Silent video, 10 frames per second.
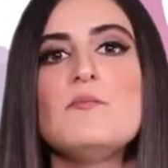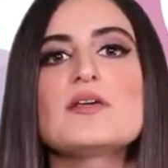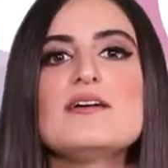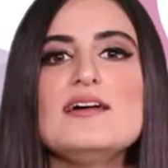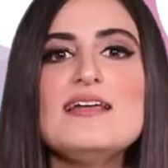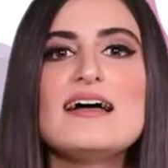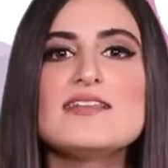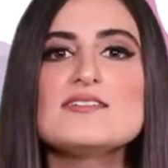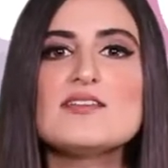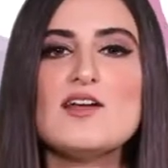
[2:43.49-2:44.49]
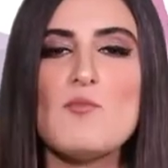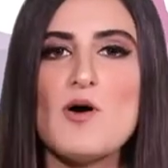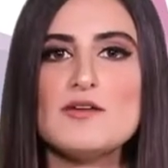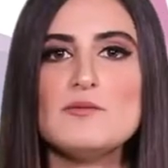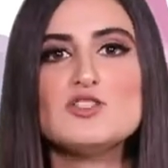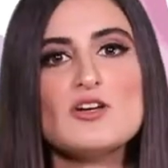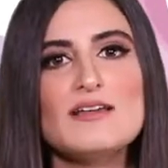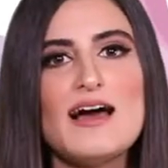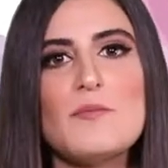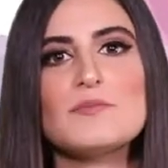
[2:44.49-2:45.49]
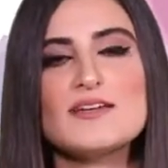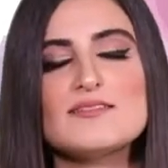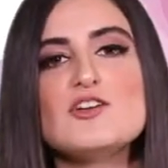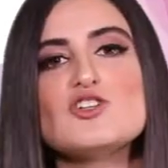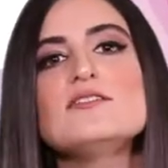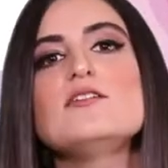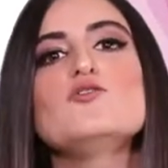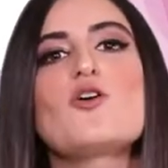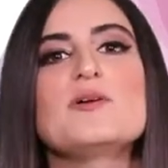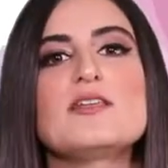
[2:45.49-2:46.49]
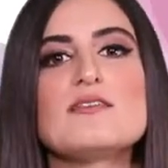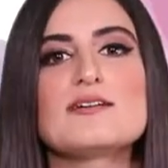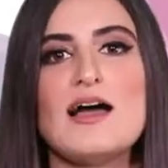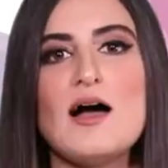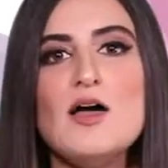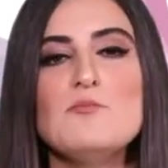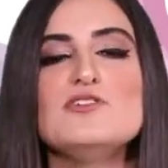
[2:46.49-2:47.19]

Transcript: مثلا هندسه العماره بشكل عام تحتاج هذا النوع من الذكاء